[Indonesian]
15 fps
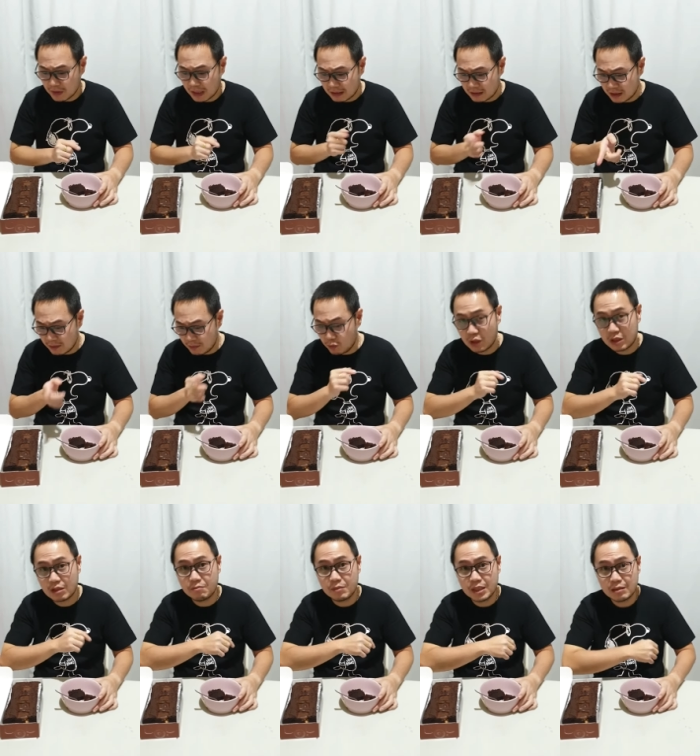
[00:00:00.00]
kasih buat
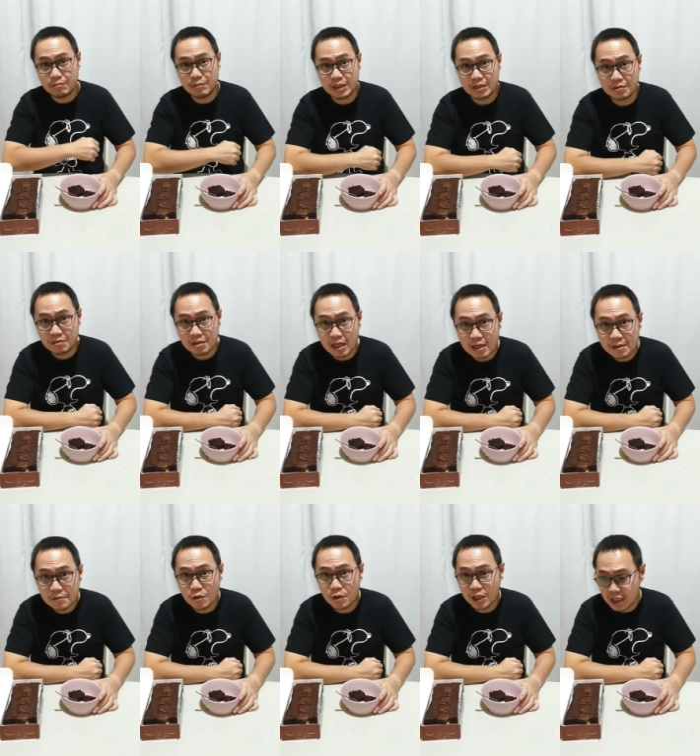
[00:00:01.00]
teman-teman
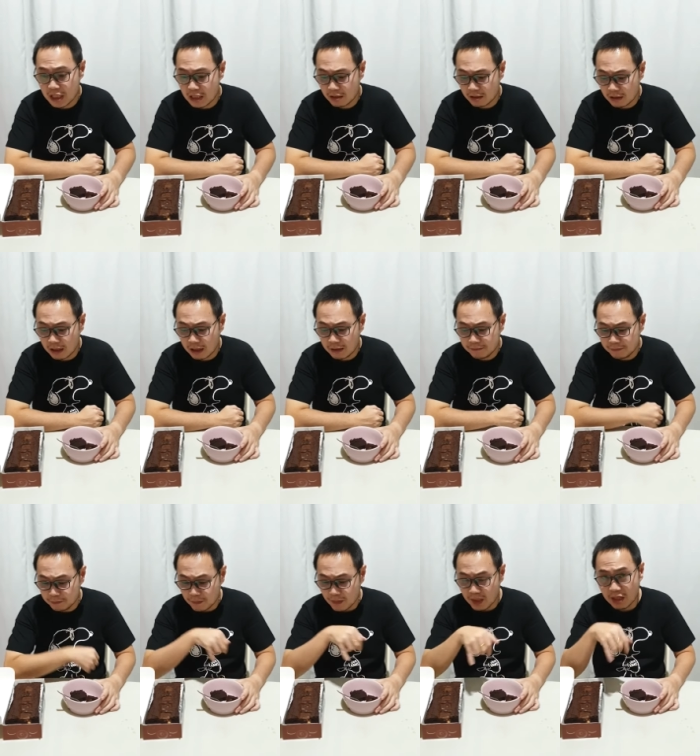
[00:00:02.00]
kita, kolega kita,
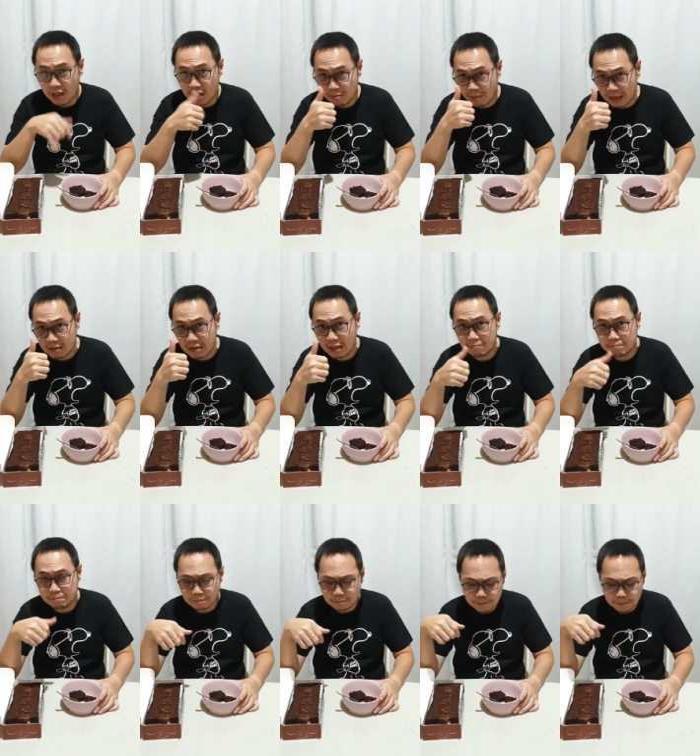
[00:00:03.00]
ini mantap.